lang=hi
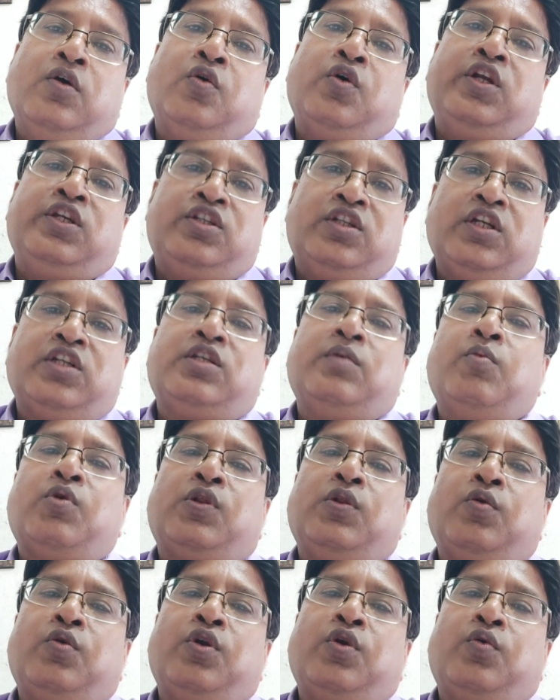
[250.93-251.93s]
और इस तरह से
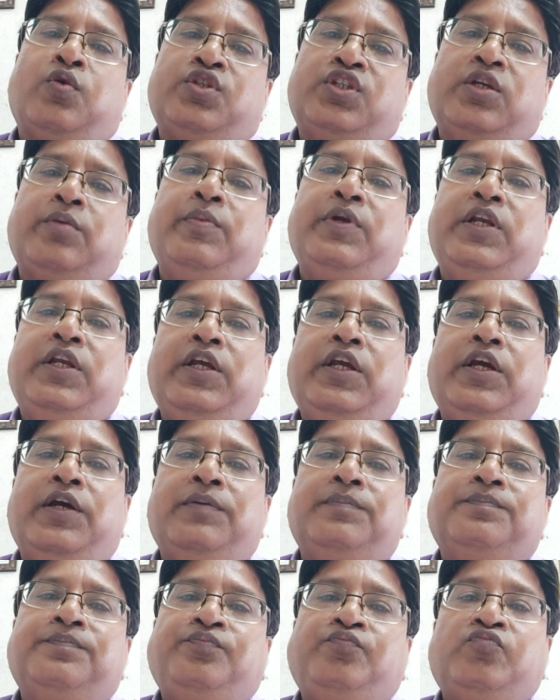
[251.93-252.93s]
बहुत लोगों ने कोचिंग भी ली है
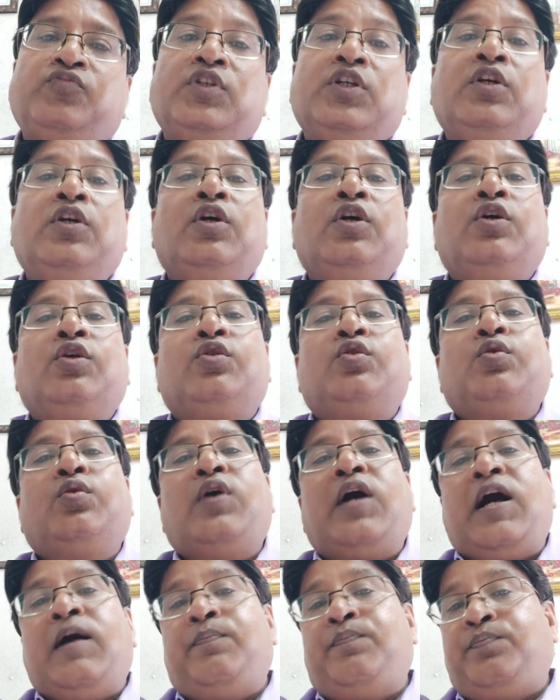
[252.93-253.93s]
तो
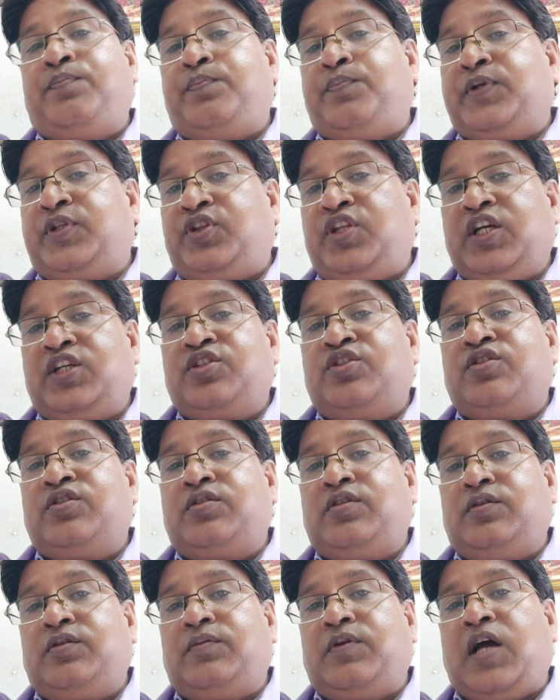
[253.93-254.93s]
आप प्रत्यक्ष
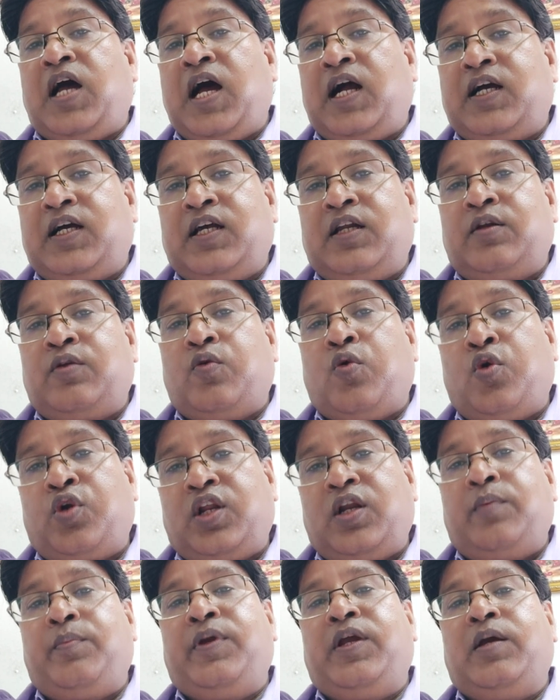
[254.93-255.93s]
आकर
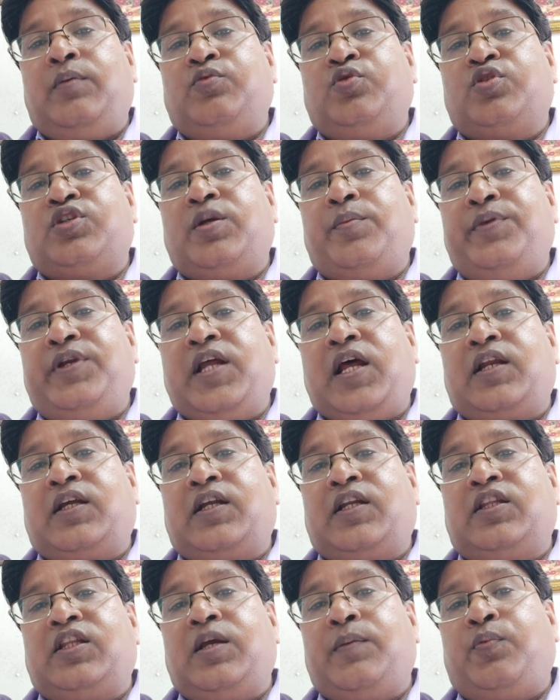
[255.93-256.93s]
होटल में हम जो सेमिनार
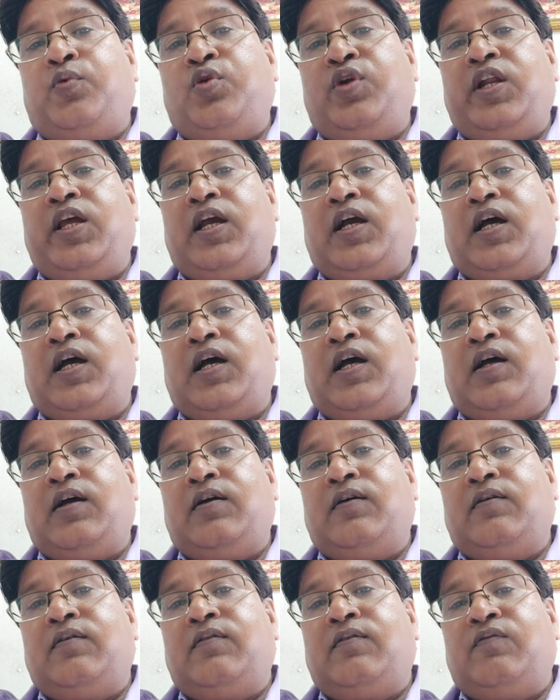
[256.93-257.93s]
करते हैं फुल डे का
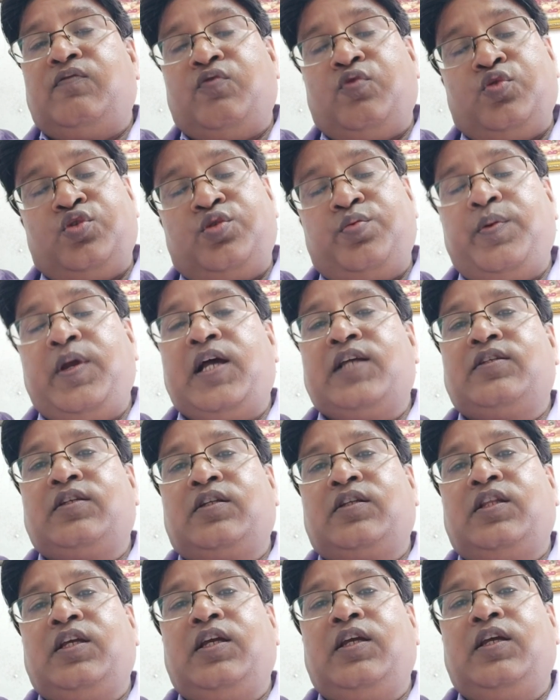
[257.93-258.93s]
उसमें आ
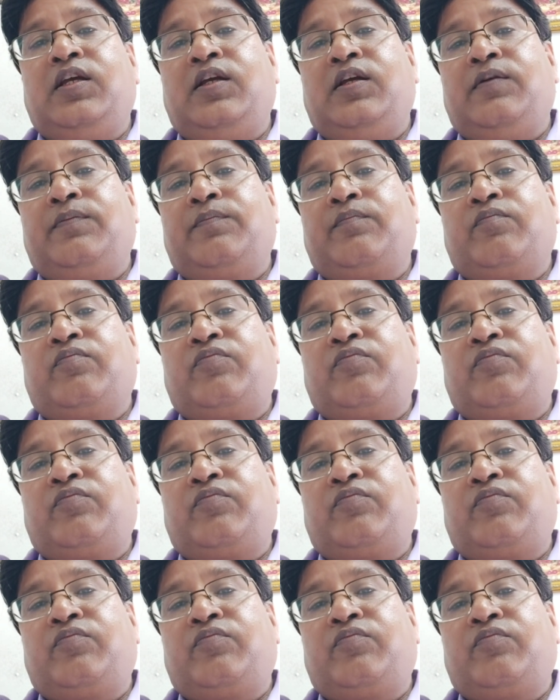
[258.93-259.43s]
सकते हैं